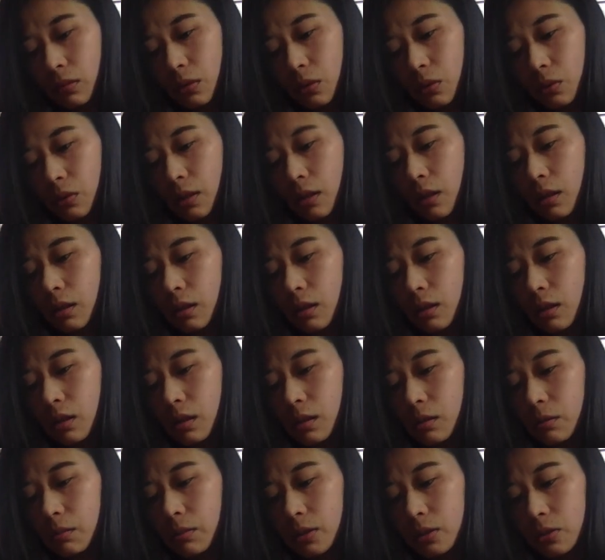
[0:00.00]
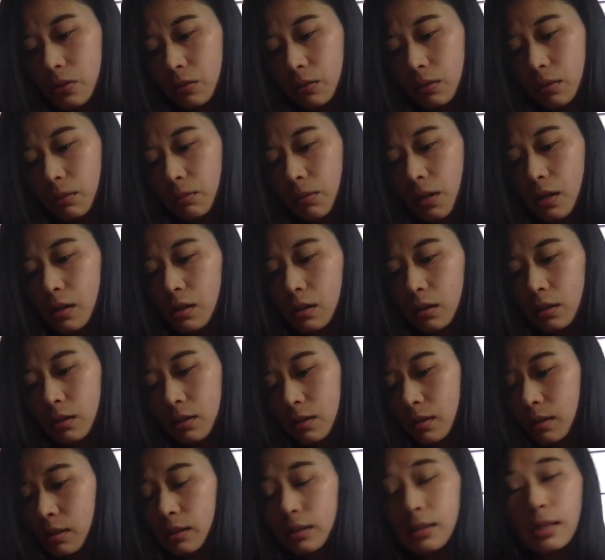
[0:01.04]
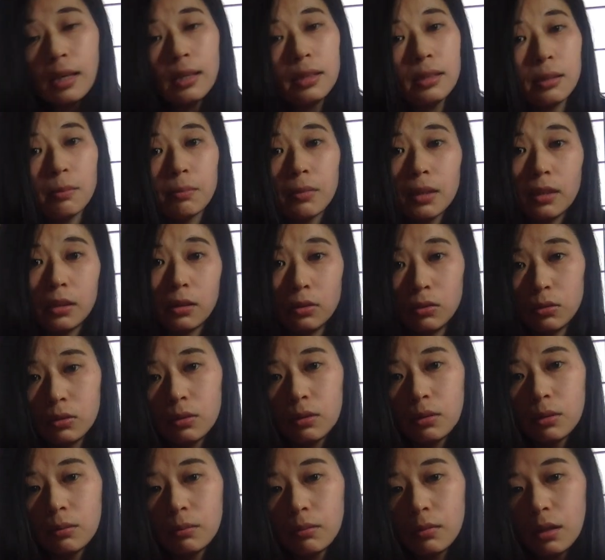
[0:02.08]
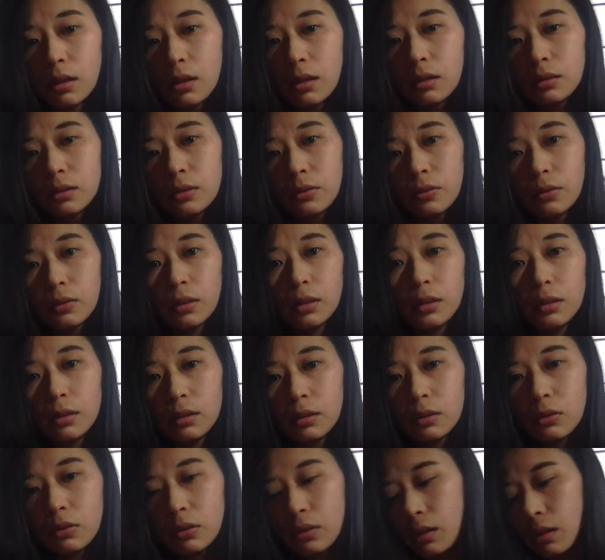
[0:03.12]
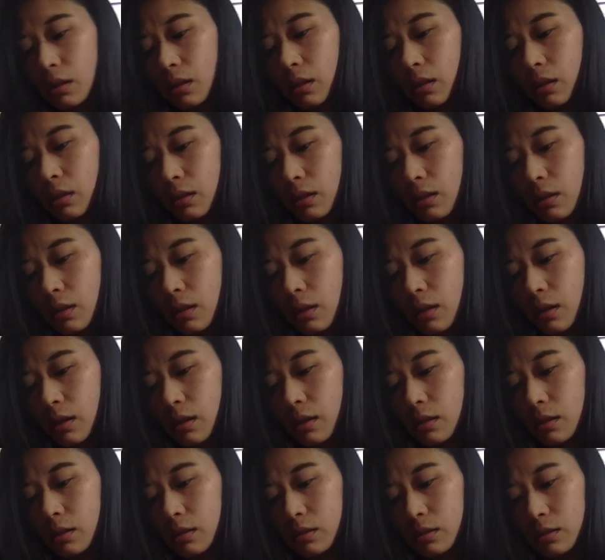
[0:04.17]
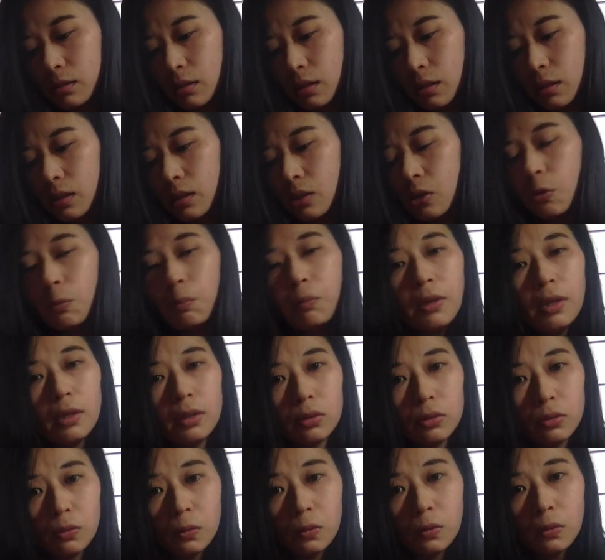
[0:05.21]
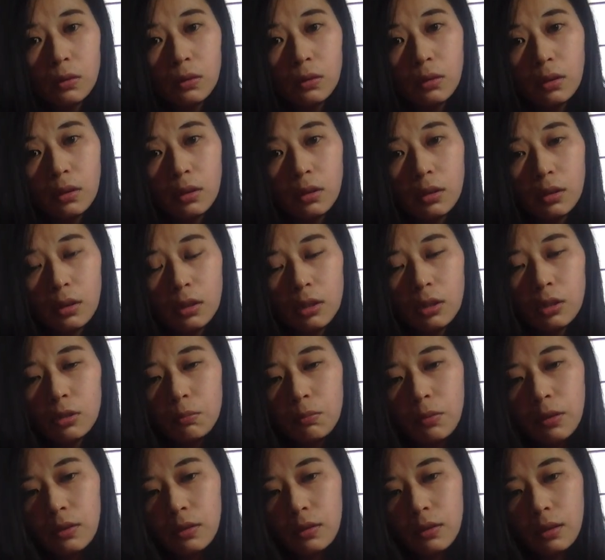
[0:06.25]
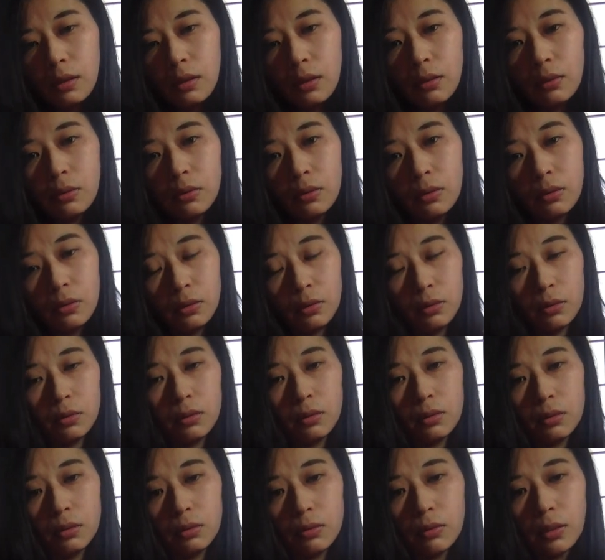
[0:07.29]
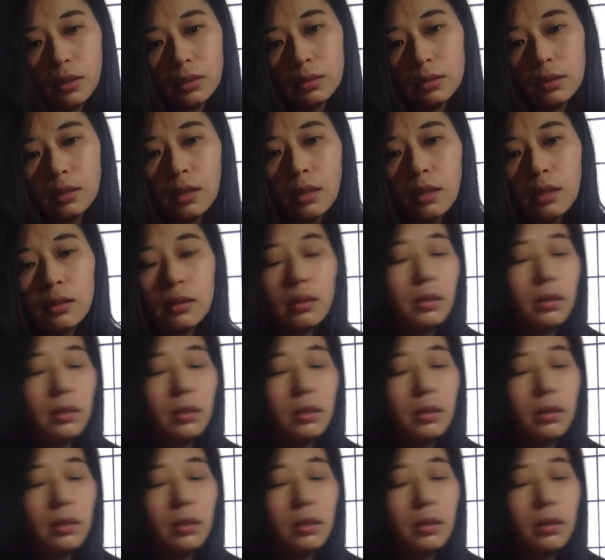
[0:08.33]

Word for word: と出かけられる場所ってまあ埼玉だとまあそんなになくてあれですねイオンペットイオンペットでワンちゃん飼っ